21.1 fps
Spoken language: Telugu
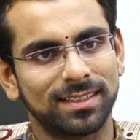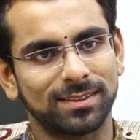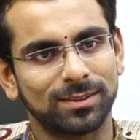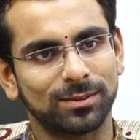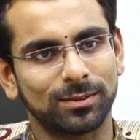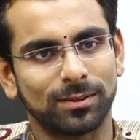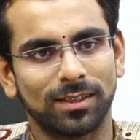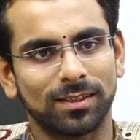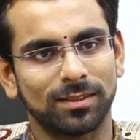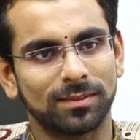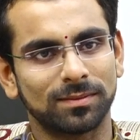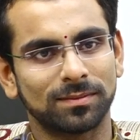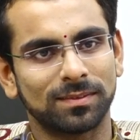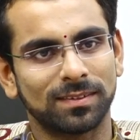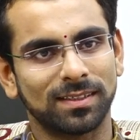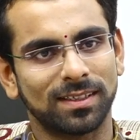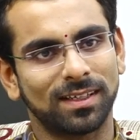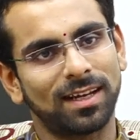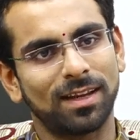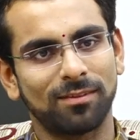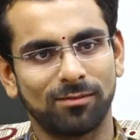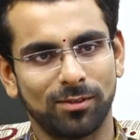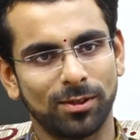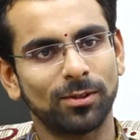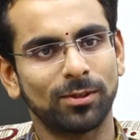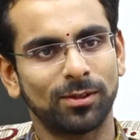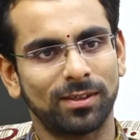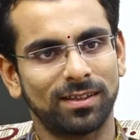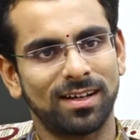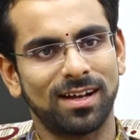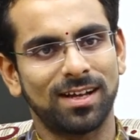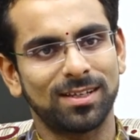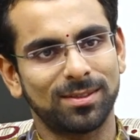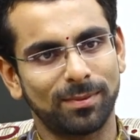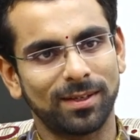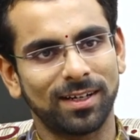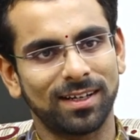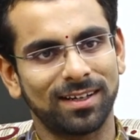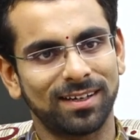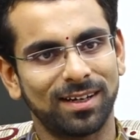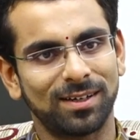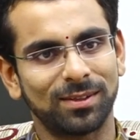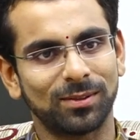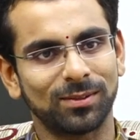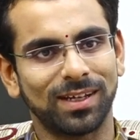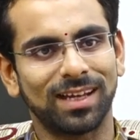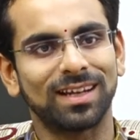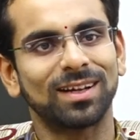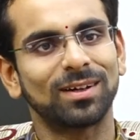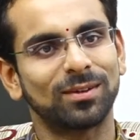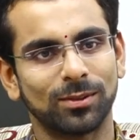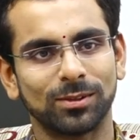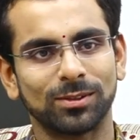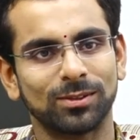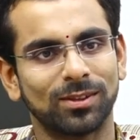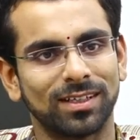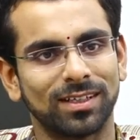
చేసుకున్నాను ఇంకా లైఫ్లో ఇంకో హాస్పిటల్ కంటూ వెళ్ళకూడదు